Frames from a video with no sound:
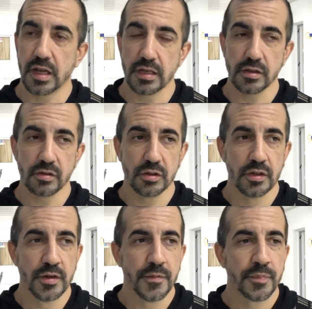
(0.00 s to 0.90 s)
al nido.
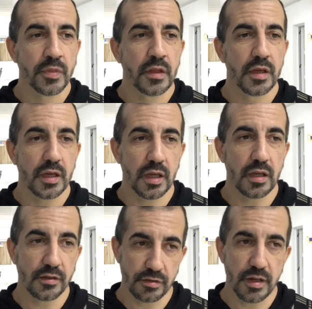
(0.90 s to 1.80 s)

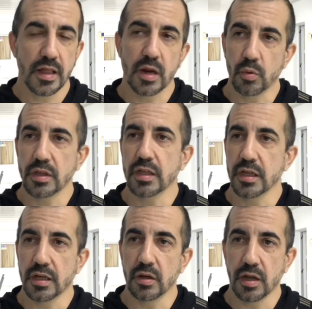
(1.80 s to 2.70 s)
Eh, y se van a dar cuenta
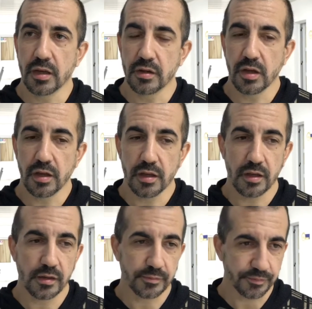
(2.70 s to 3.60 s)
de que eh,